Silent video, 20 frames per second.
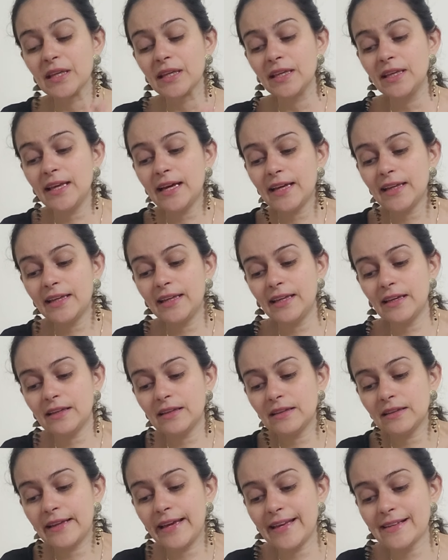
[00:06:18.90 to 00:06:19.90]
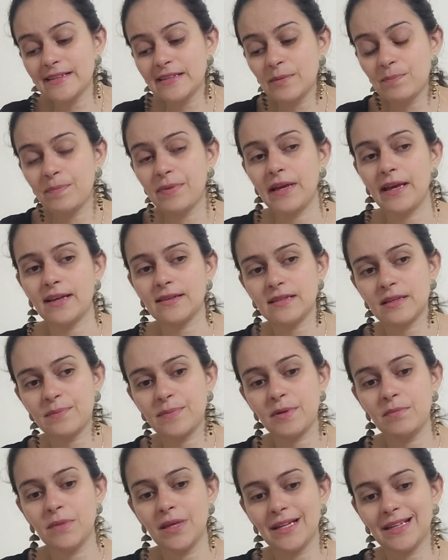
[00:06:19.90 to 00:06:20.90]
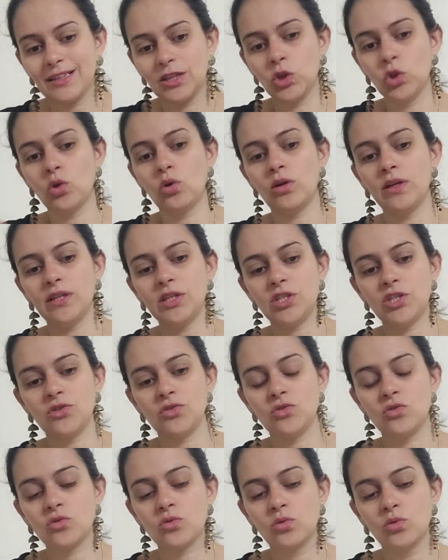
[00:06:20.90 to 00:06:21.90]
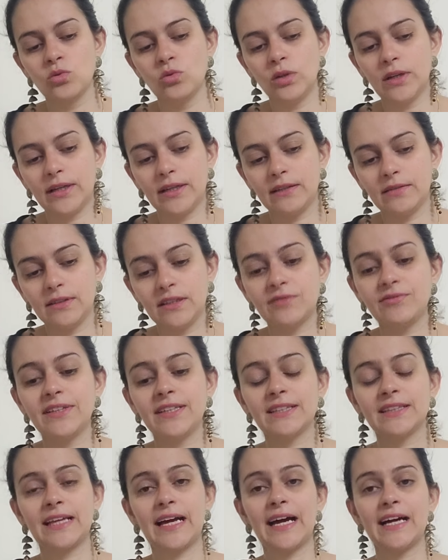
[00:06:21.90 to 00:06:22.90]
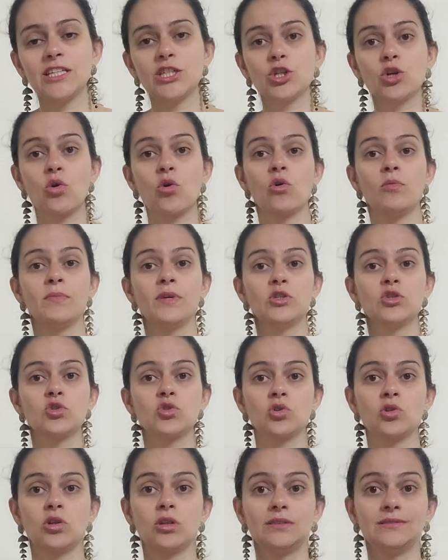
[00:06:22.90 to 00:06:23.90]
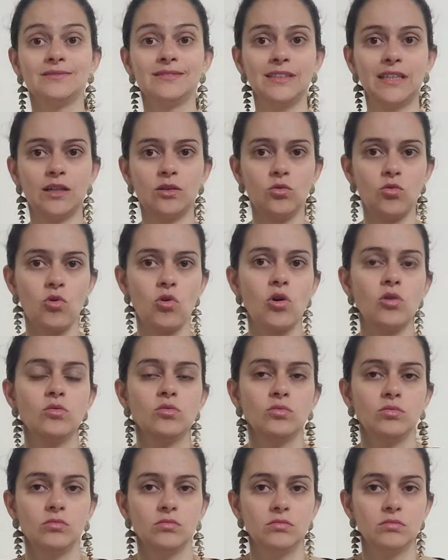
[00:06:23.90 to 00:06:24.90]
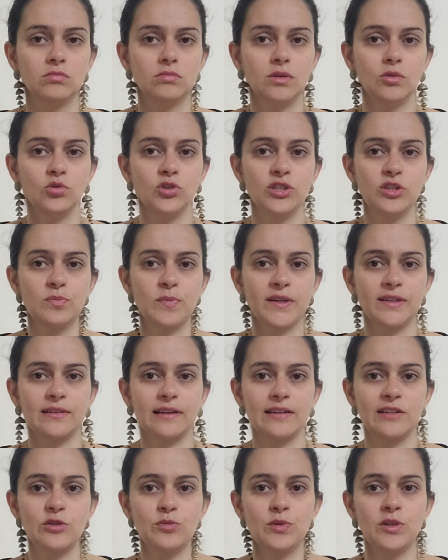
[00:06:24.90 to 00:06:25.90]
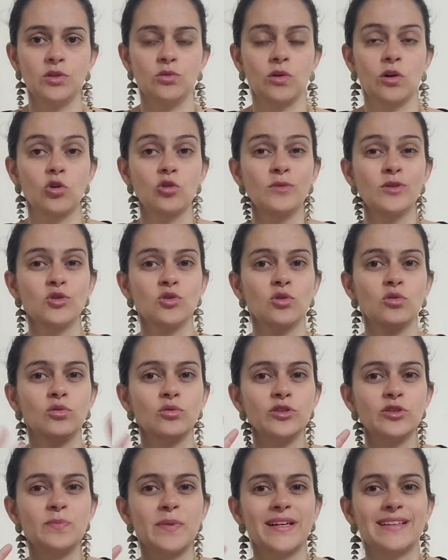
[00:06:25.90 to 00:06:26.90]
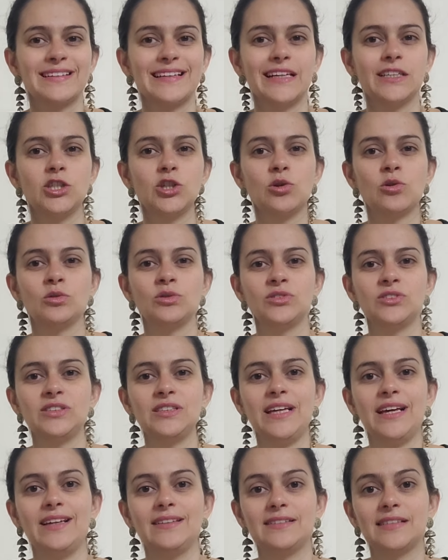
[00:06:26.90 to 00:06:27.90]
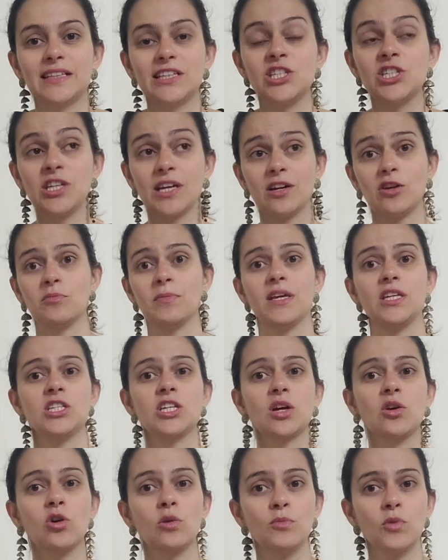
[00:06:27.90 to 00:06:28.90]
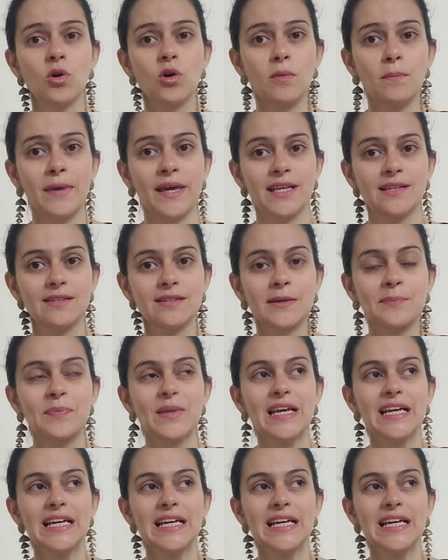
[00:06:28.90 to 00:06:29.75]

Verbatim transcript: E aí, esse, essa primeira noite escura, na verdade, começou não com o despertar espiritual, começou com o despertar de consciência, que geralmente é como começa